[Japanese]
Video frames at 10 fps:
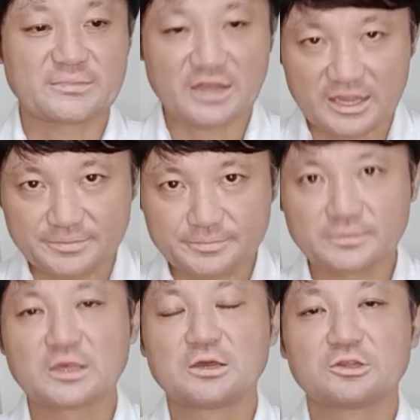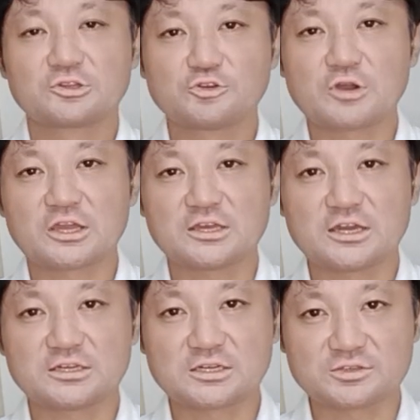はい。というわけで、
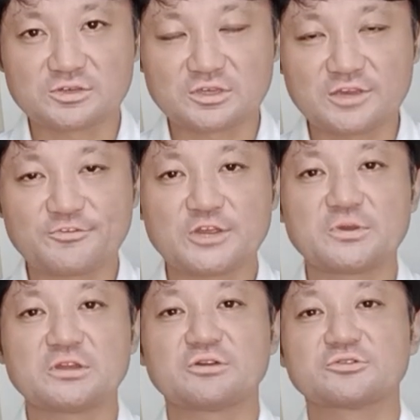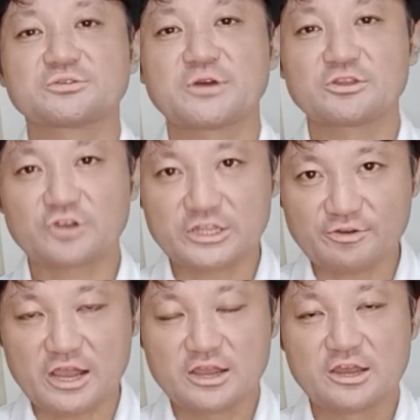引き続きフィリピンにお住まいの方
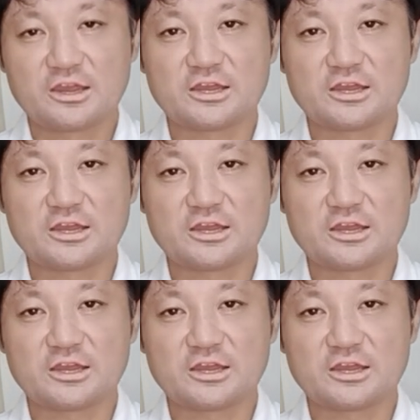は、